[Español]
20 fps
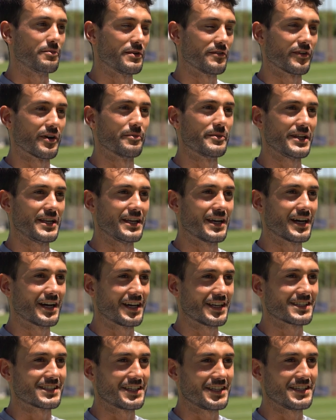mi
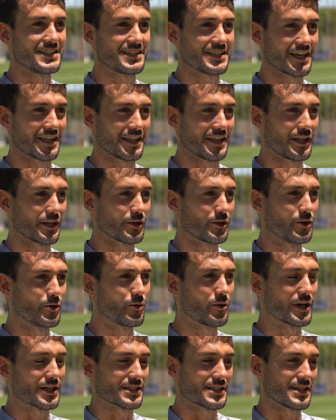familia es hincha del
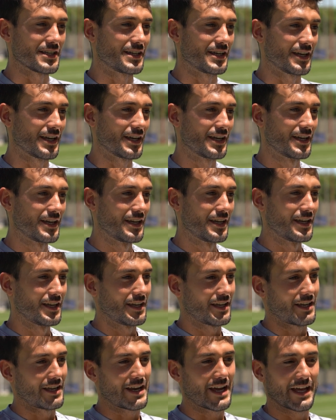club, así que
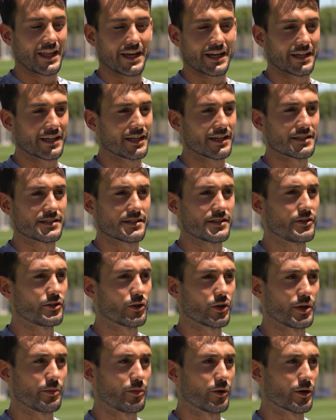nada,
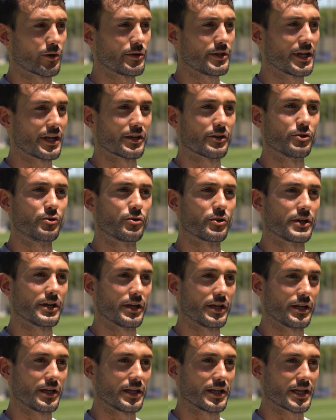agradecido de por vida al club
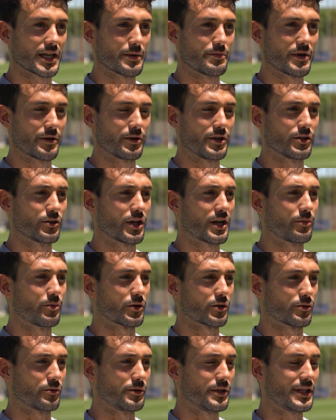que, que me brindó la
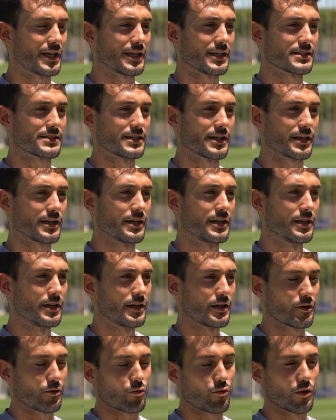oportunidad de ser
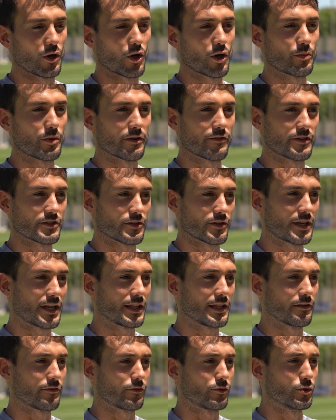jugador
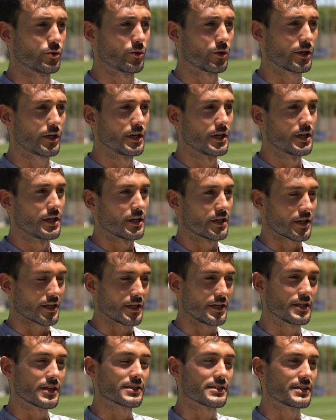profesional de fútbol
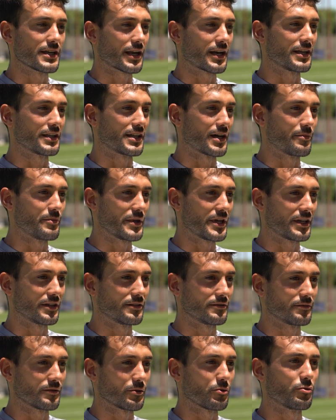y desearle
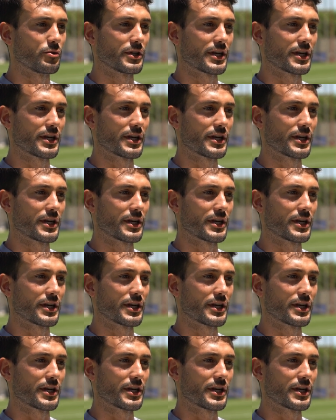también un